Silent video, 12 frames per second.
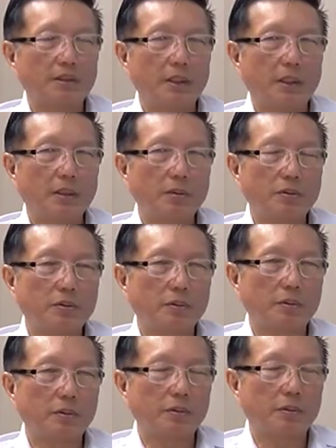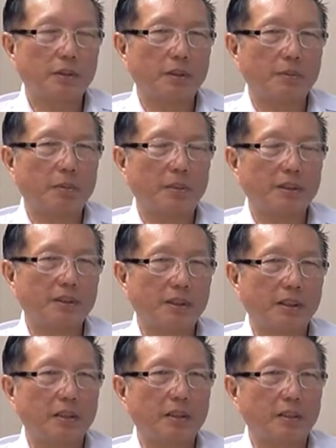sekaligus untuk uh,
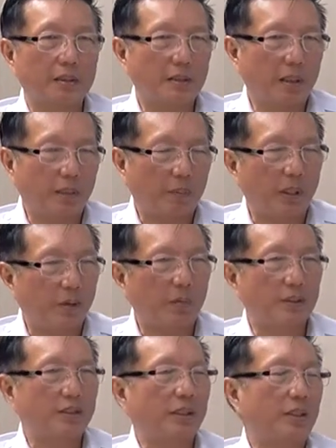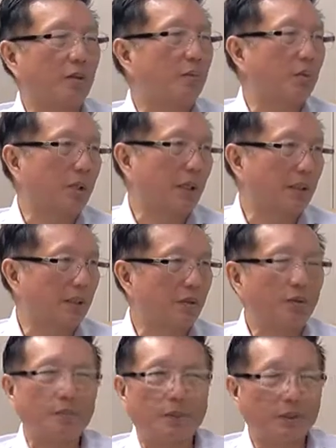memastikan apakah wasir atau bukan.
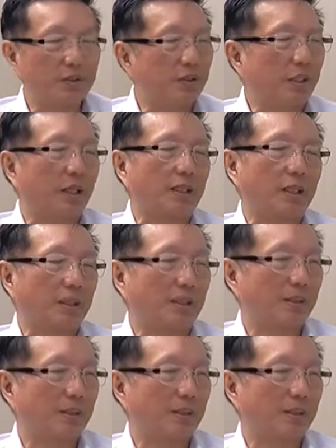Itu yang paling sederhana. Ada